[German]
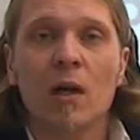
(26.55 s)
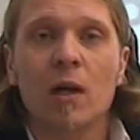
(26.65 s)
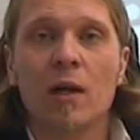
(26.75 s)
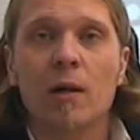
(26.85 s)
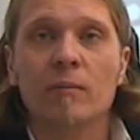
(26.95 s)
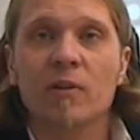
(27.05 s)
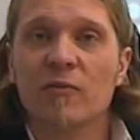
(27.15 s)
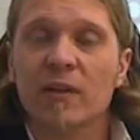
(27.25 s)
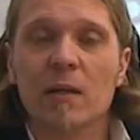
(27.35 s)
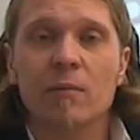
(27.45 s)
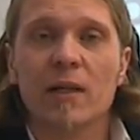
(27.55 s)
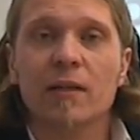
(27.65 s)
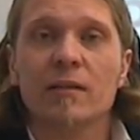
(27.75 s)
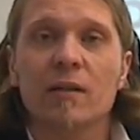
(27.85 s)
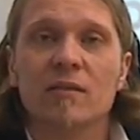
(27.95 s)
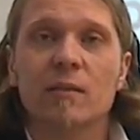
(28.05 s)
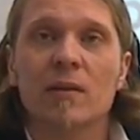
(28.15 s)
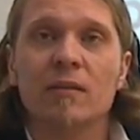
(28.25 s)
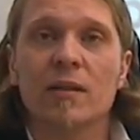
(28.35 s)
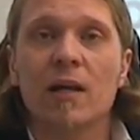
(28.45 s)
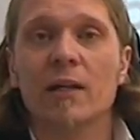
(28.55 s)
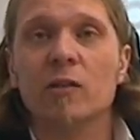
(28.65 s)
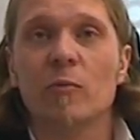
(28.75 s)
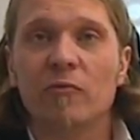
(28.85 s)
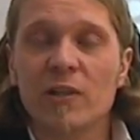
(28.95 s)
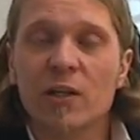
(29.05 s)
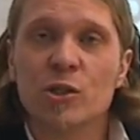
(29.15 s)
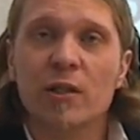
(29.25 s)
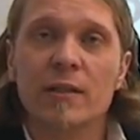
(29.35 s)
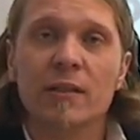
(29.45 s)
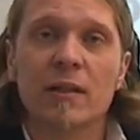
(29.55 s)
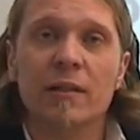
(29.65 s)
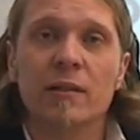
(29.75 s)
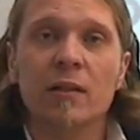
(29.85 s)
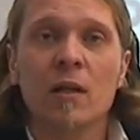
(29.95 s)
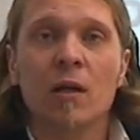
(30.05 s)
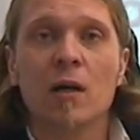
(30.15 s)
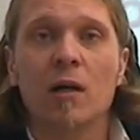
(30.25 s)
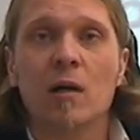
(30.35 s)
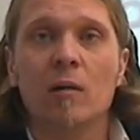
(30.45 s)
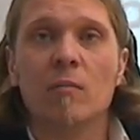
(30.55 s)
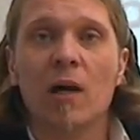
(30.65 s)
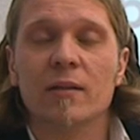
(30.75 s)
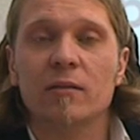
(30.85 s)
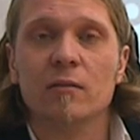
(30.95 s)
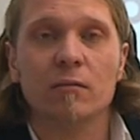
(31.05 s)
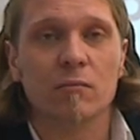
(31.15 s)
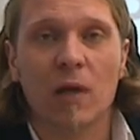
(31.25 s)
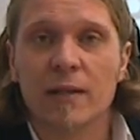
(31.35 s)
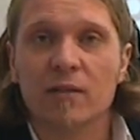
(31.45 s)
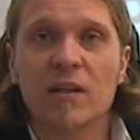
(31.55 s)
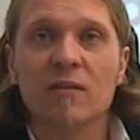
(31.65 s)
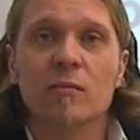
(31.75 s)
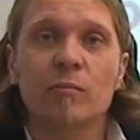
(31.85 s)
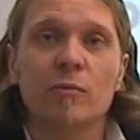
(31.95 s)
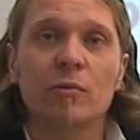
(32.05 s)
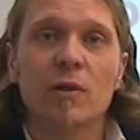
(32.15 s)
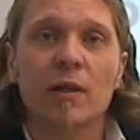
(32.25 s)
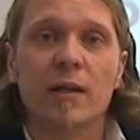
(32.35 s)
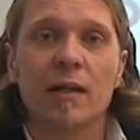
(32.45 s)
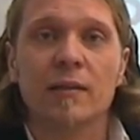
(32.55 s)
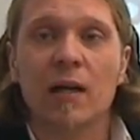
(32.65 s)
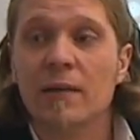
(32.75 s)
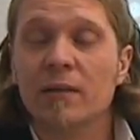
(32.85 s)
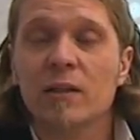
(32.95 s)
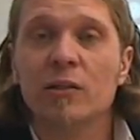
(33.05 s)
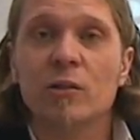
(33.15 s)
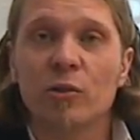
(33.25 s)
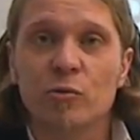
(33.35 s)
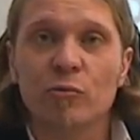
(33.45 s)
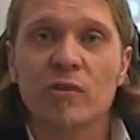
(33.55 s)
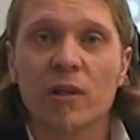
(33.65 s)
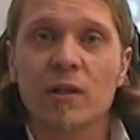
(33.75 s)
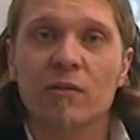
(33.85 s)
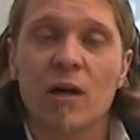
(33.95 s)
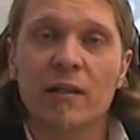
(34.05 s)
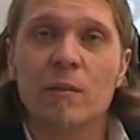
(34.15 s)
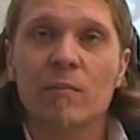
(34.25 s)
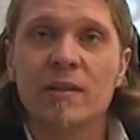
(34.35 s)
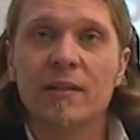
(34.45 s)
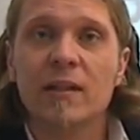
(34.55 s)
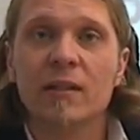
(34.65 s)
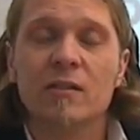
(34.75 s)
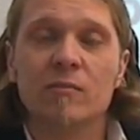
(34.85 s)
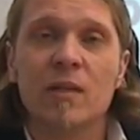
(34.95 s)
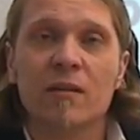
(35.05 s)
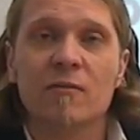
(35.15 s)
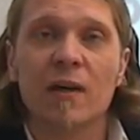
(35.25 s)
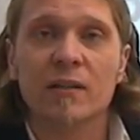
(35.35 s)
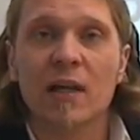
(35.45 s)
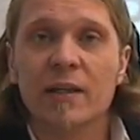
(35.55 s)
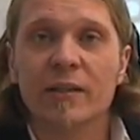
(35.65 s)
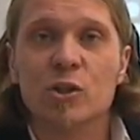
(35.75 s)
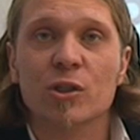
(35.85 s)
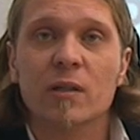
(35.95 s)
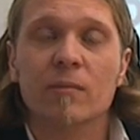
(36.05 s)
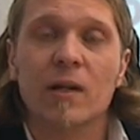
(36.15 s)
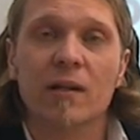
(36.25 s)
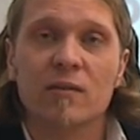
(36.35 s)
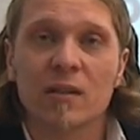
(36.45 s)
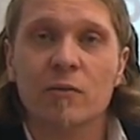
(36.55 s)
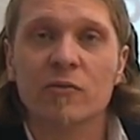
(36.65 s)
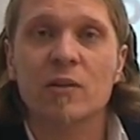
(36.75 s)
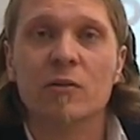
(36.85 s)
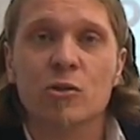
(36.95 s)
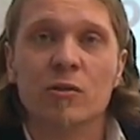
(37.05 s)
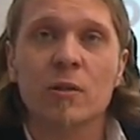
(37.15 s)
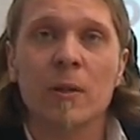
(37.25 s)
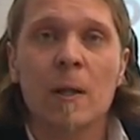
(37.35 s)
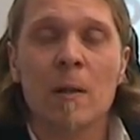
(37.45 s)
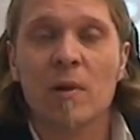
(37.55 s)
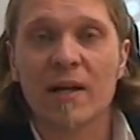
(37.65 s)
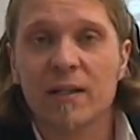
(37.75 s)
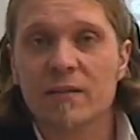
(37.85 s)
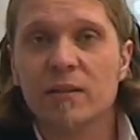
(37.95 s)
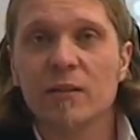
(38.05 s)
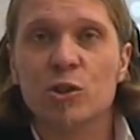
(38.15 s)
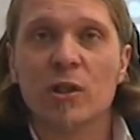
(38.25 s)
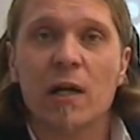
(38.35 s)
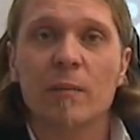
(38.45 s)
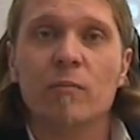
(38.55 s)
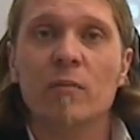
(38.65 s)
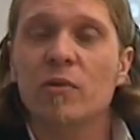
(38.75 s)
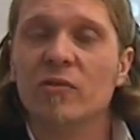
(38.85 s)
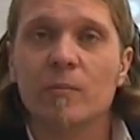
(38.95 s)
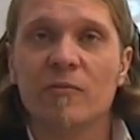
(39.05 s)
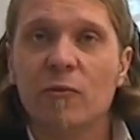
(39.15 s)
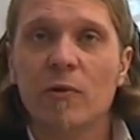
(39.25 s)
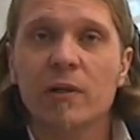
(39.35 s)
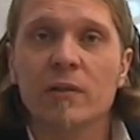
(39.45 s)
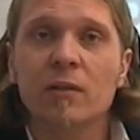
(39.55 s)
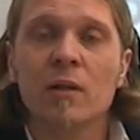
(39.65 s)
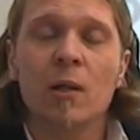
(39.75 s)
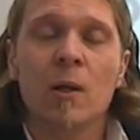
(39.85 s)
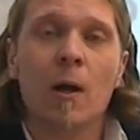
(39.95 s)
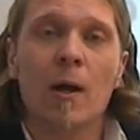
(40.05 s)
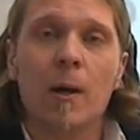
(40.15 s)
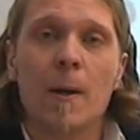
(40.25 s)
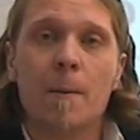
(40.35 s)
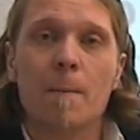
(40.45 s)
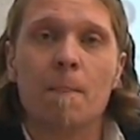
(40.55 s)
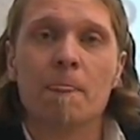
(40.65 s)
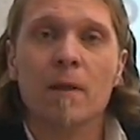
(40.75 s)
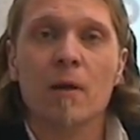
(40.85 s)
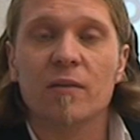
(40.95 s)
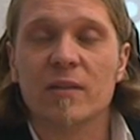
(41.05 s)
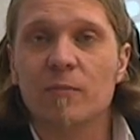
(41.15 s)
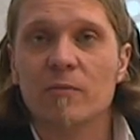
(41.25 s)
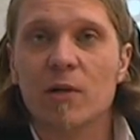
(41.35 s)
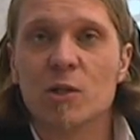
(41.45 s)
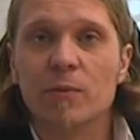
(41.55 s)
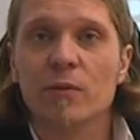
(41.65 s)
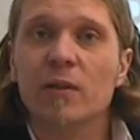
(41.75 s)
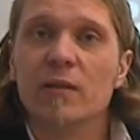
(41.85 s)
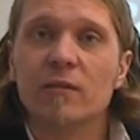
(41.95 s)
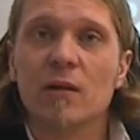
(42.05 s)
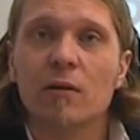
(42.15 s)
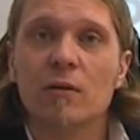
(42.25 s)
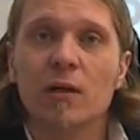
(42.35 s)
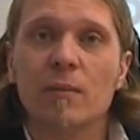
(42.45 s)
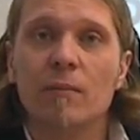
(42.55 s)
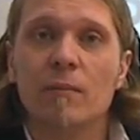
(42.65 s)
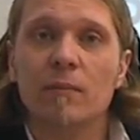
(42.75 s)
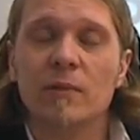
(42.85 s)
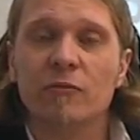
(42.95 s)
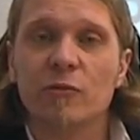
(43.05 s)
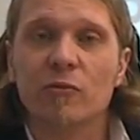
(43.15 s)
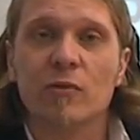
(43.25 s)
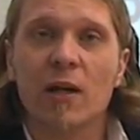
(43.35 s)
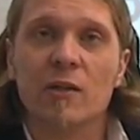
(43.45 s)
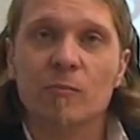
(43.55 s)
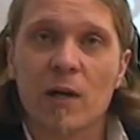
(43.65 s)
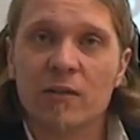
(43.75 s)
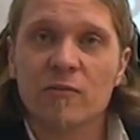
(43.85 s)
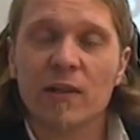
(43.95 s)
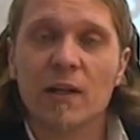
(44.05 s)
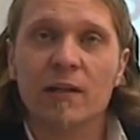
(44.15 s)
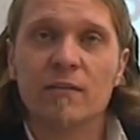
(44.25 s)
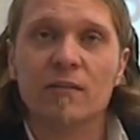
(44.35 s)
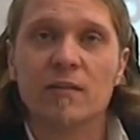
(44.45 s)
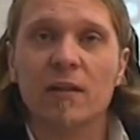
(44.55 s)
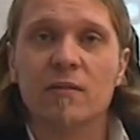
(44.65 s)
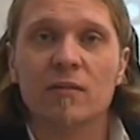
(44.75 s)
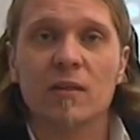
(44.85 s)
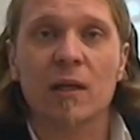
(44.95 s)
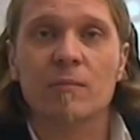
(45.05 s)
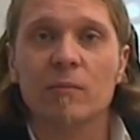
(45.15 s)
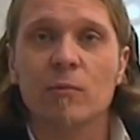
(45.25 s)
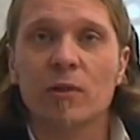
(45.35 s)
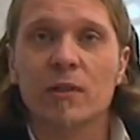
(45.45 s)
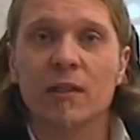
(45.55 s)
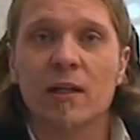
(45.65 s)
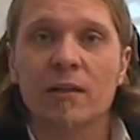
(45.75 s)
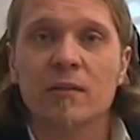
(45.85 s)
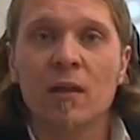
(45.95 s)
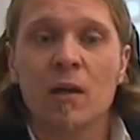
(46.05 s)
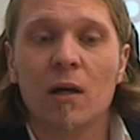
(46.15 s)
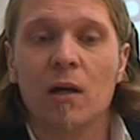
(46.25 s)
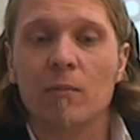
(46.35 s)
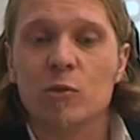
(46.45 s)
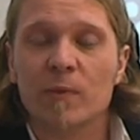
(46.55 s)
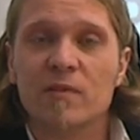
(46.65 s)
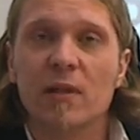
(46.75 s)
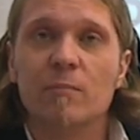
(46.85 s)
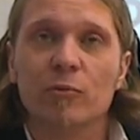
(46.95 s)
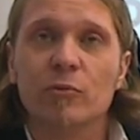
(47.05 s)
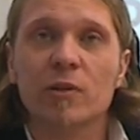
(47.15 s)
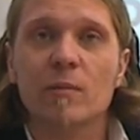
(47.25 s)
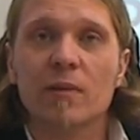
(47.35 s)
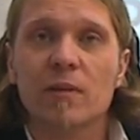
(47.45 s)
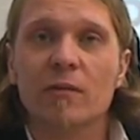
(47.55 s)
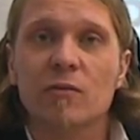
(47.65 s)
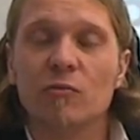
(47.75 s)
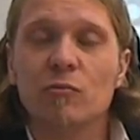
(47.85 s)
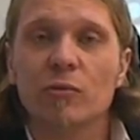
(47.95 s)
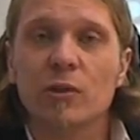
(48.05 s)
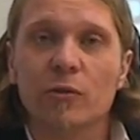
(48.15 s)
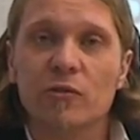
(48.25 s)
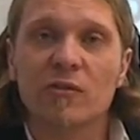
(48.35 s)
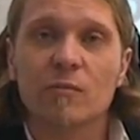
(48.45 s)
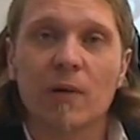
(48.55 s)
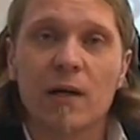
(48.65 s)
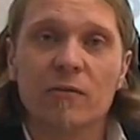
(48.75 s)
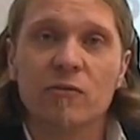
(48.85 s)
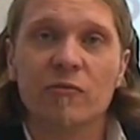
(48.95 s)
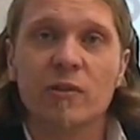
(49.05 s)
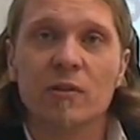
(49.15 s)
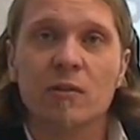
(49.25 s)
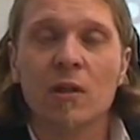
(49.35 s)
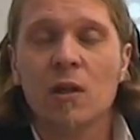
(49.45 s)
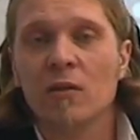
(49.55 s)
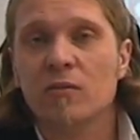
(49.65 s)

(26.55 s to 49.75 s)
Ähm, das fängt damit an, dass jemand ein eigenes Profil erstellen kann, ähm, er hat ein ähm, eigenes Gästebuch, er kann anderen Usern, also anderen Mitgliedern in diesem Netzwerk Nachrichten schicken, man kann sich austauschen, man kann Artikel schreiben, es gibt Foren. Ähm, es gibt zum Beispiel neuerdings auch ähm, die Funktion eines Preisvergleichs. Das heißt, ich habe die Möglichkeit, ähm, speziell Produkte im Internet zu suchen und den günstigsten Preis zu finden.